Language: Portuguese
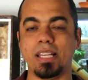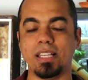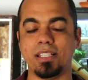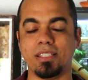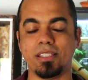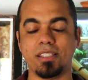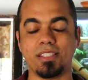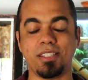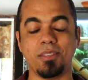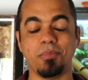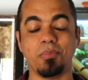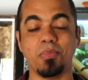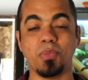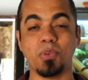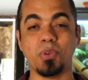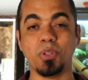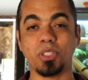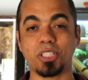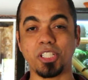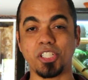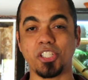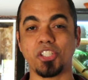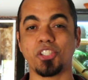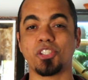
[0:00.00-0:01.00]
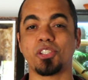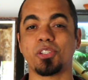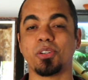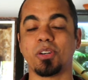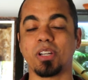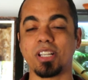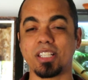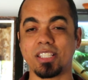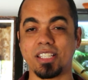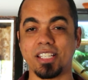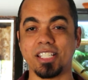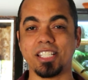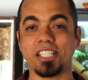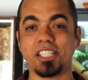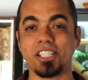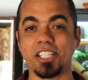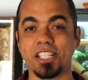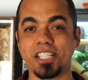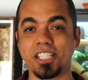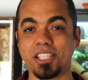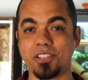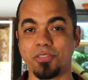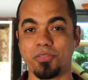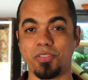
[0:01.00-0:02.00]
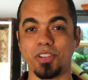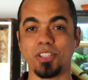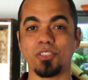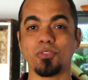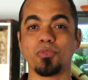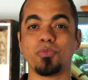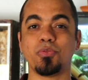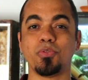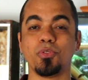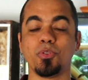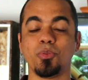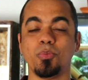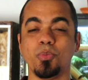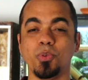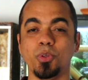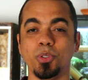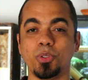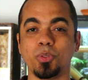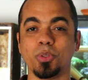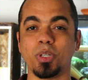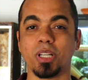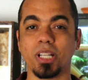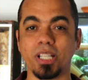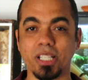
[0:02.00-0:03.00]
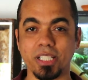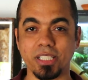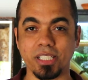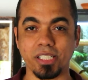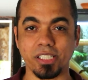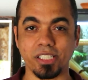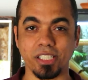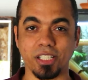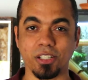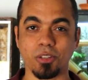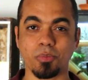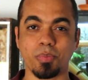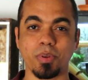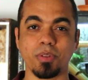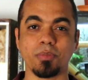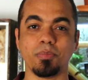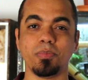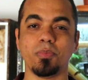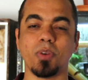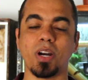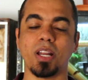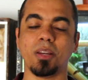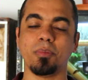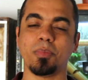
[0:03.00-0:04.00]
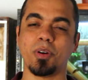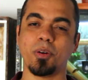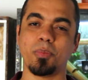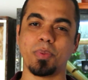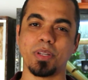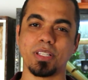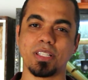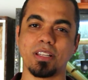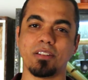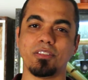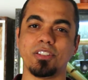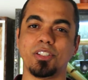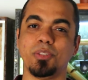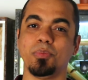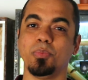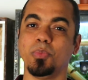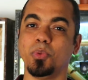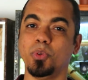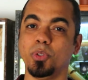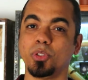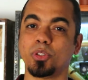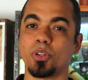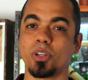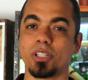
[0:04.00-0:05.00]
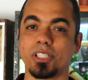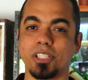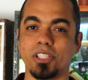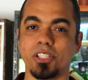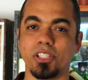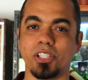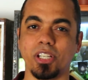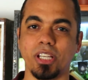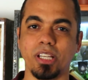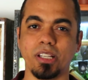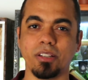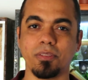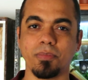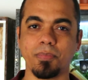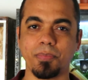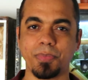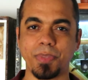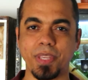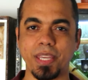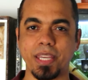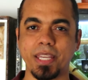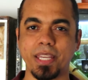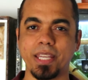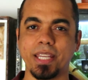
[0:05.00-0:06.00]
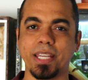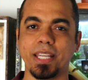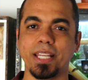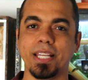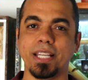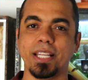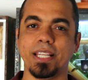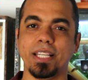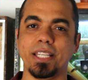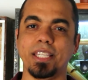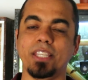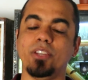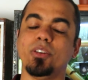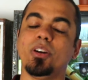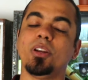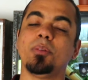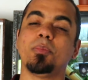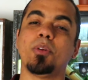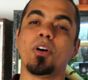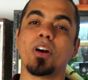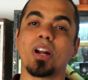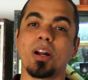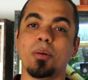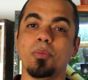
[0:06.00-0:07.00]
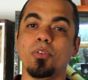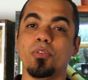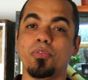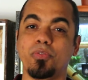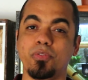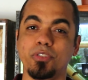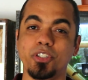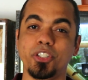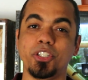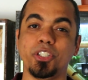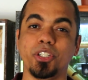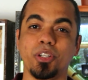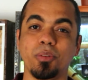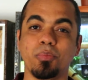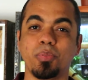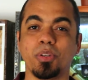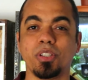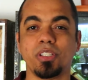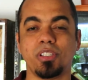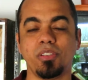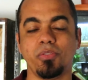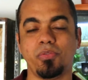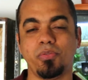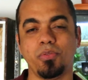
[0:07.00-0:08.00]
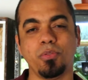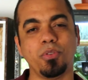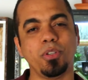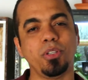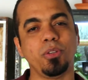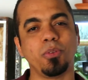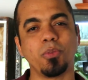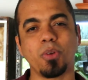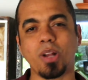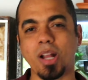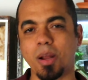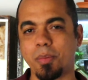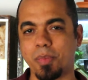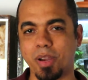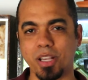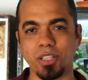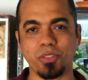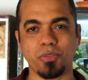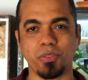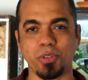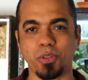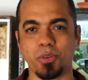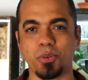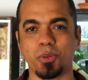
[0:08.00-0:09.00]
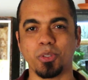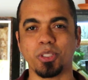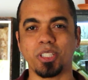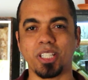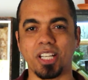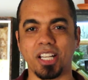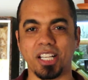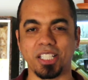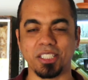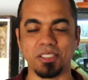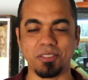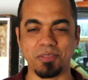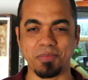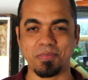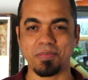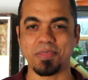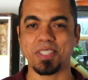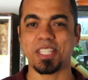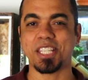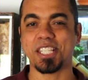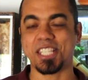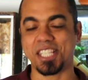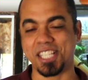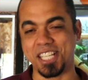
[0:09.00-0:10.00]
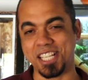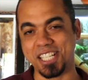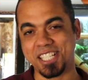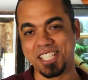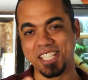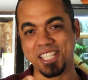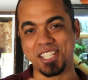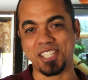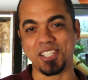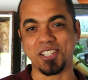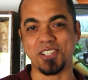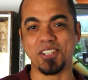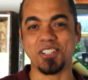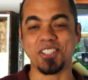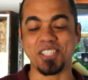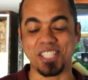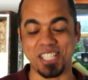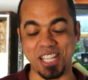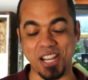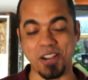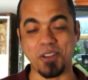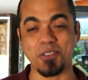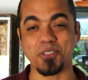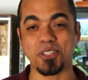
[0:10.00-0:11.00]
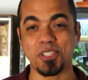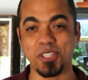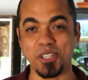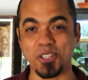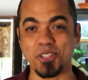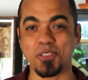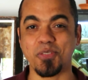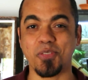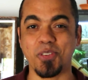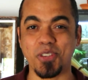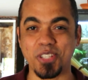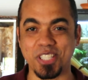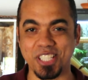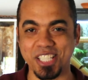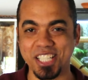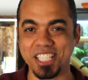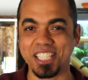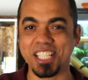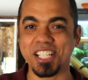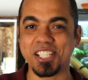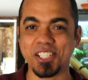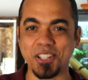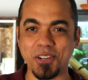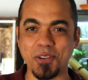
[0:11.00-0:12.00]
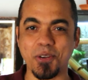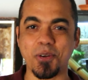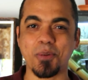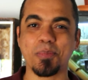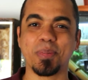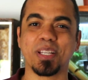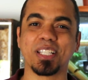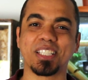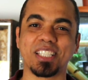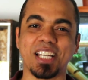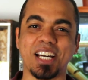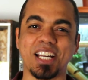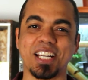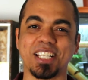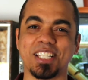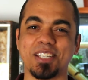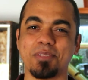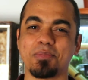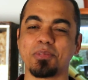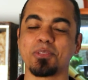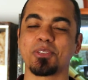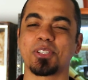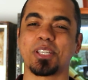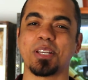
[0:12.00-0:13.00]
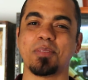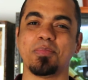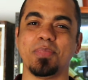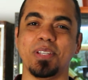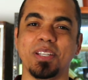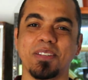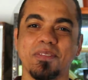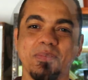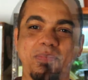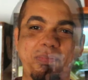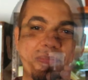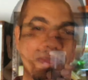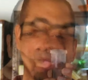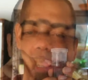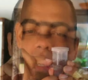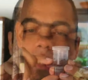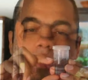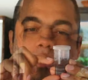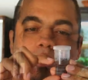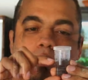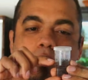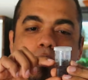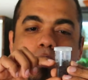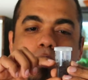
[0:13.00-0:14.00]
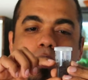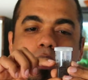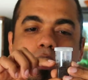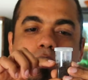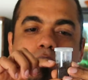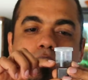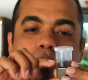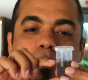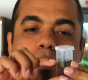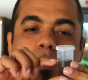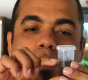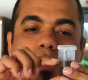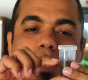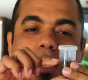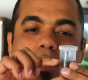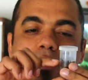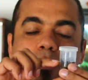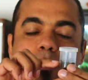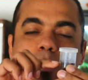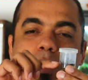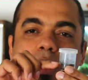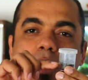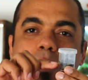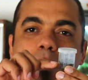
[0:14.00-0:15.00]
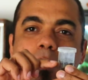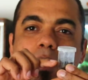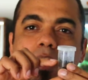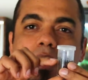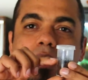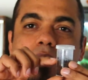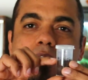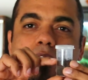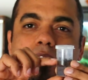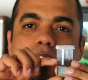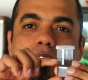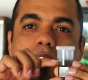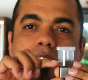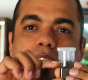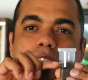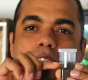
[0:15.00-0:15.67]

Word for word: Existem muitas histórias aí de gente que fez um furo muito grande, achando que o animal precisava de muito oxigênio, e o animal acabou fugindo por esse furo e nunca mais foi encontrado. Se, esse é seu, se já aconteceu isso com você, deixa no comentário aqui para eu saber. Aqui eu coloquei um substrato meio a meio,